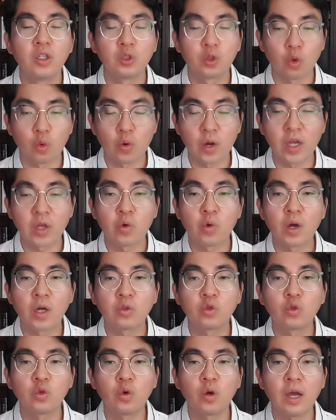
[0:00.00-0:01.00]

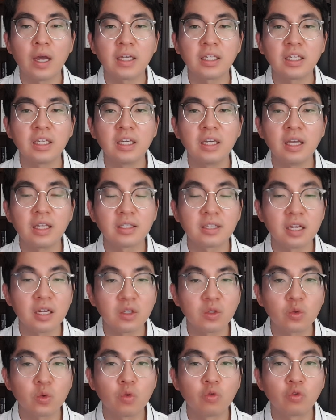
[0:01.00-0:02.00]
좋아요와 구독하기,
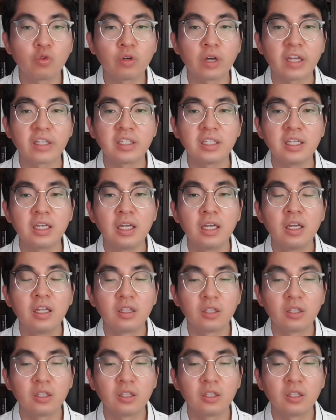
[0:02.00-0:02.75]
에스엔에스 공유까지